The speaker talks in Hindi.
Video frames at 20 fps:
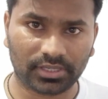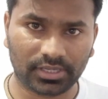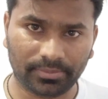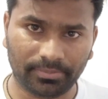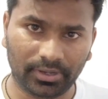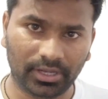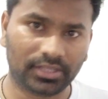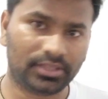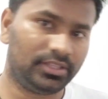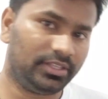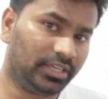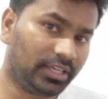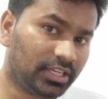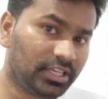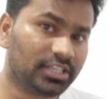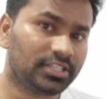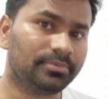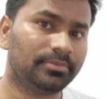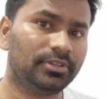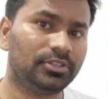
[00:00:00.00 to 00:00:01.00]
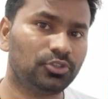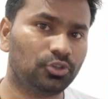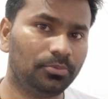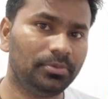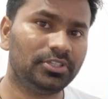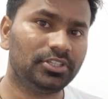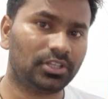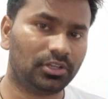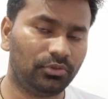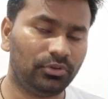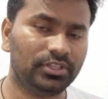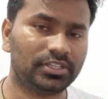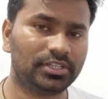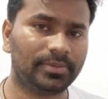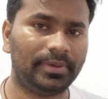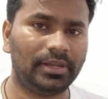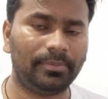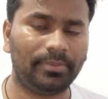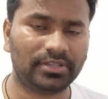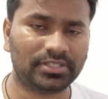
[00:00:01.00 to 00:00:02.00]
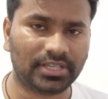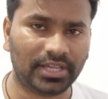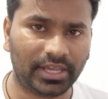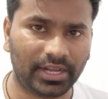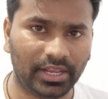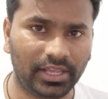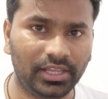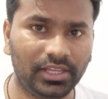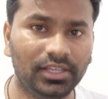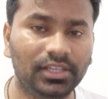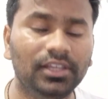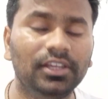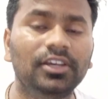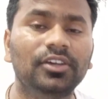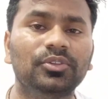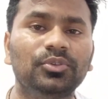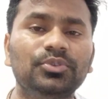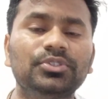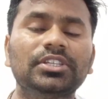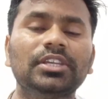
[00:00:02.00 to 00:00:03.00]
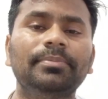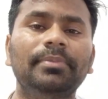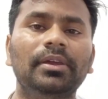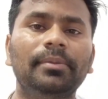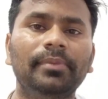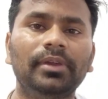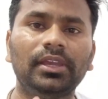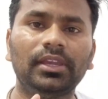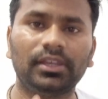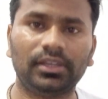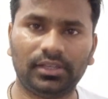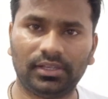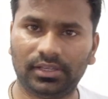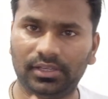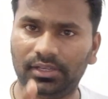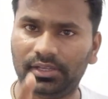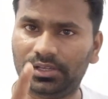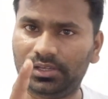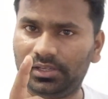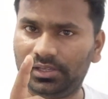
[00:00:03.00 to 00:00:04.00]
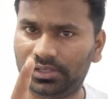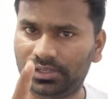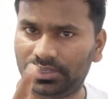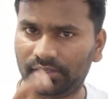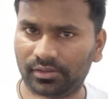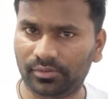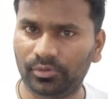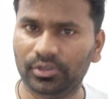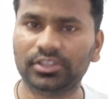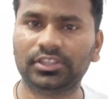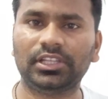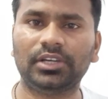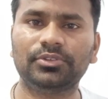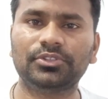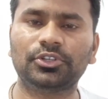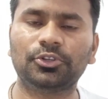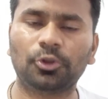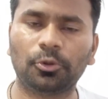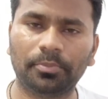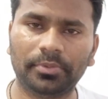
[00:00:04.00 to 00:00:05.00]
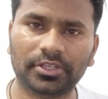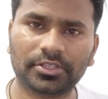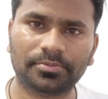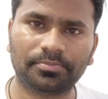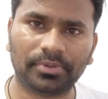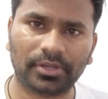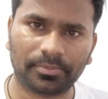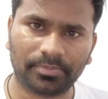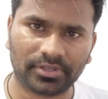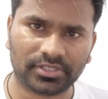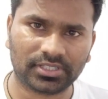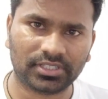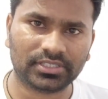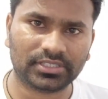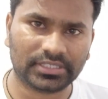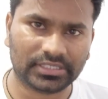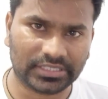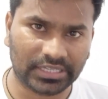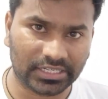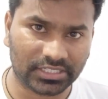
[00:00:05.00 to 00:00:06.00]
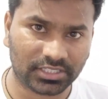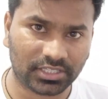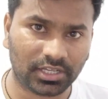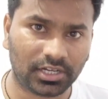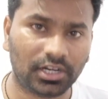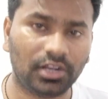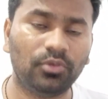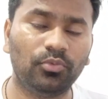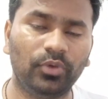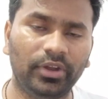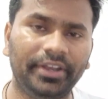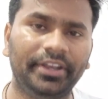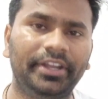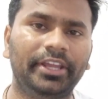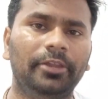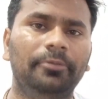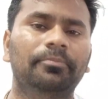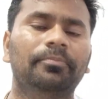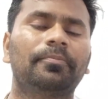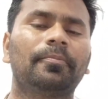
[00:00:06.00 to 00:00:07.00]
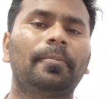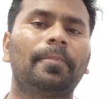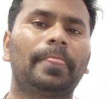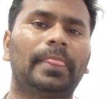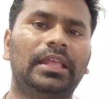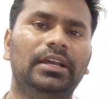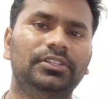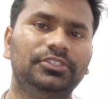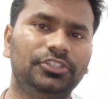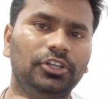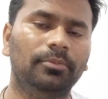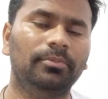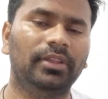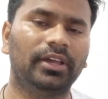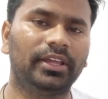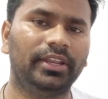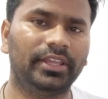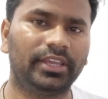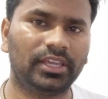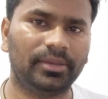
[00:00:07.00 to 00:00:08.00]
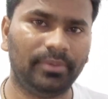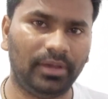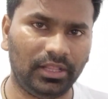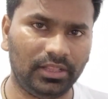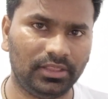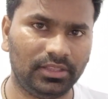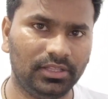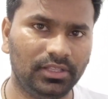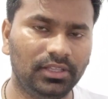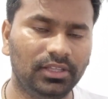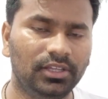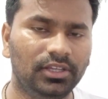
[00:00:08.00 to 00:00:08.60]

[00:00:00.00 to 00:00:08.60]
के बाद 21 में जो भी जनवरी से हमारे पास आ रहा है उससे मैं मैं वन थाउजेंड रुपीज़ पर पर्सन चार्ज कर रहा हूँ वन टाइम जॉब लगने के बाद